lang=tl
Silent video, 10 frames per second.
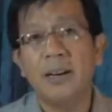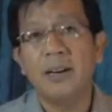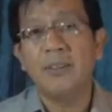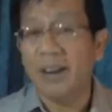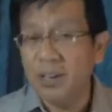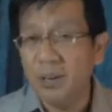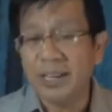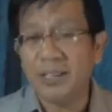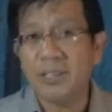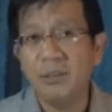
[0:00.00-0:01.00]

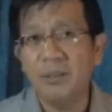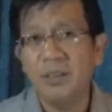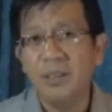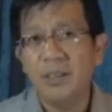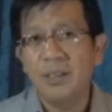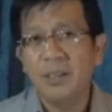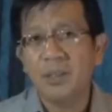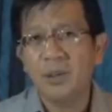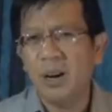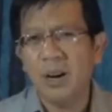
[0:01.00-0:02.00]
violence, no?
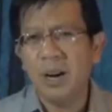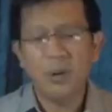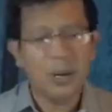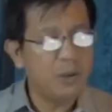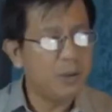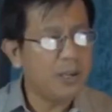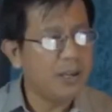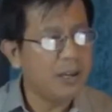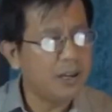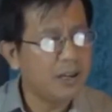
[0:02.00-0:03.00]
So how how can
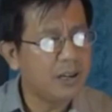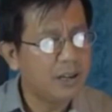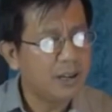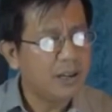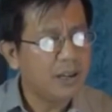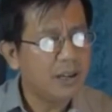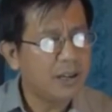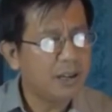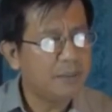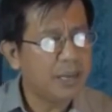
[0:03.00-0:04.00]
we uh,
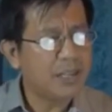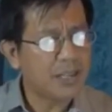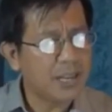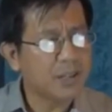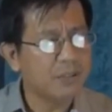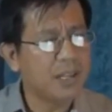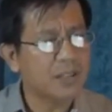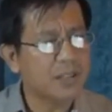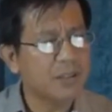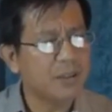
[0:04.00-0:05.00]
uh, make sense of
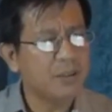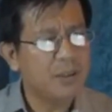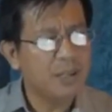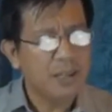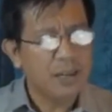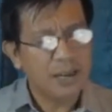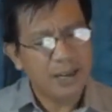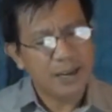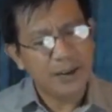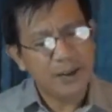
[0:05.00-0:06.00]
this, no?
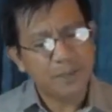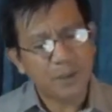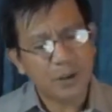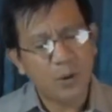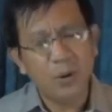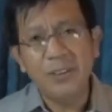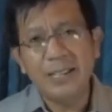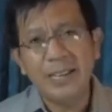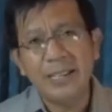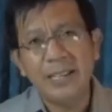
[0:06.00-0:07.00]
Kaya
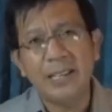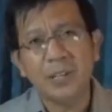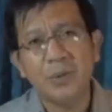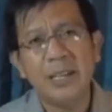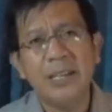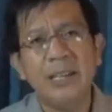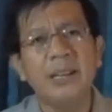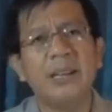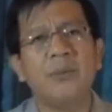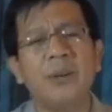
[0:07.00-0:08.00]
COVID-19 has
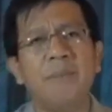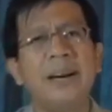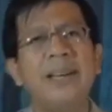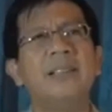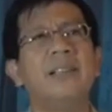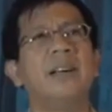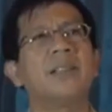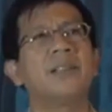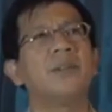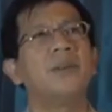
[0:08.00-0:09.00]
really uh, reminded
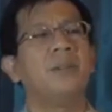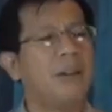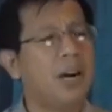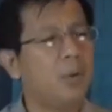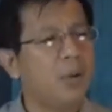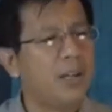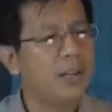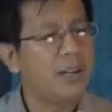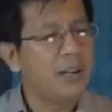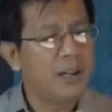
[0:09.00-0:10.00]
us, no, of
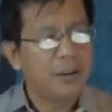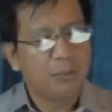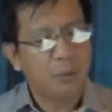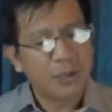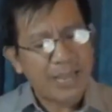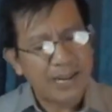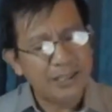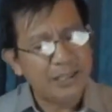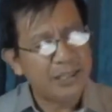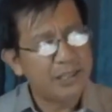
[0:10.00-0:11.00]
our
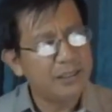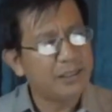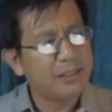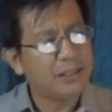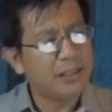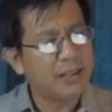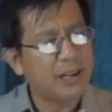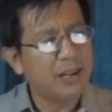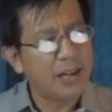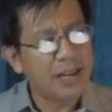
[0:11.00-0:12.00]
mortality that
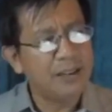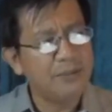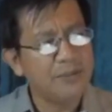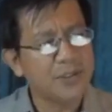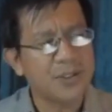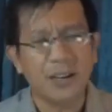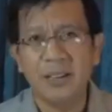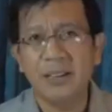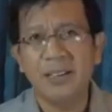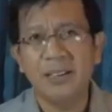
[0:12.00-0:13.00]
our lives
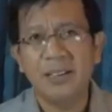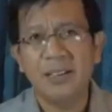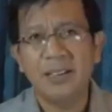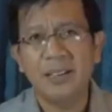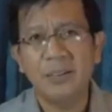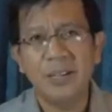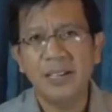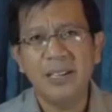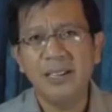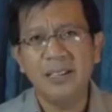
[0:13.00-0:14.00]
are are
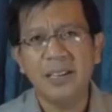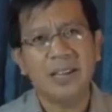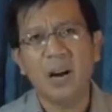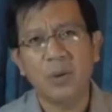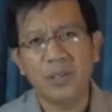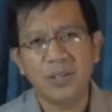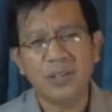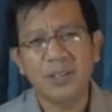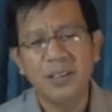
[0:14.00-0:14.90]
really not ours,